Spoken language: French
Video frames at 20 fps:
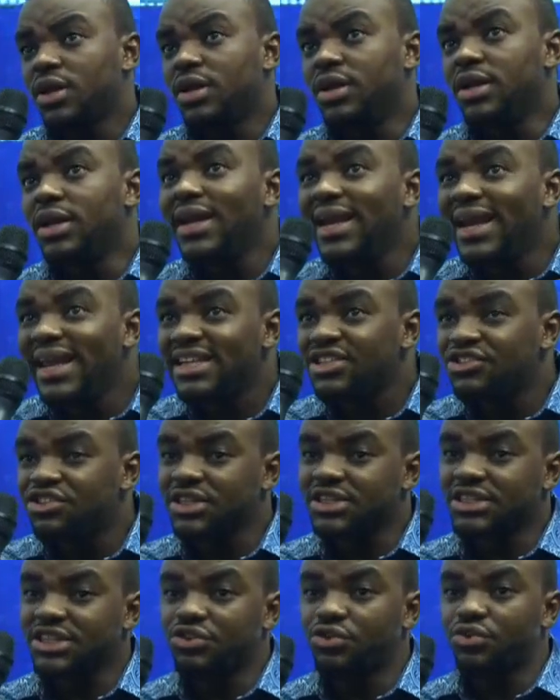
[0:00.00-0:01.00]
les
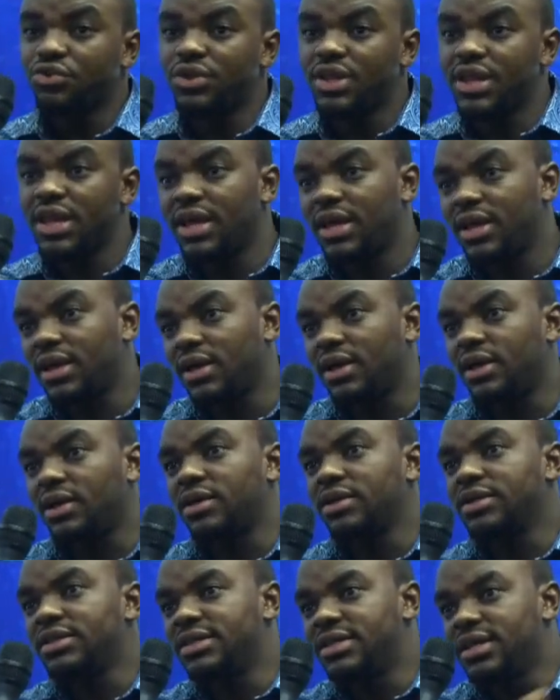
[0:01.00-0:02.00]
gestionnaires
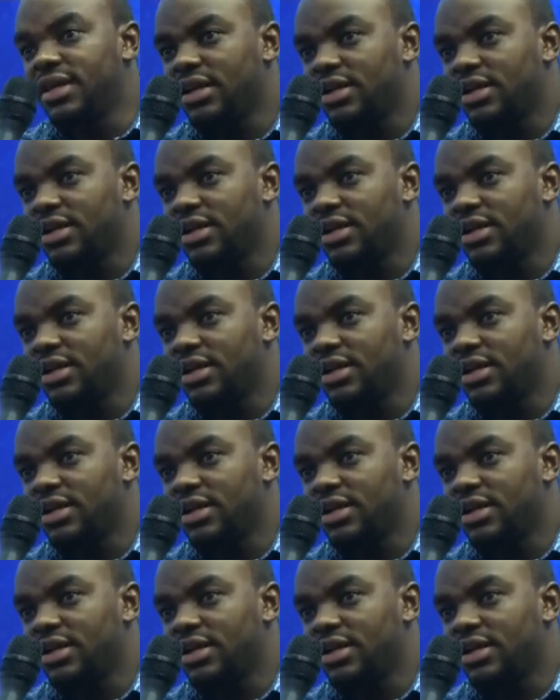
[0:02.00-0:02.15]
mhm.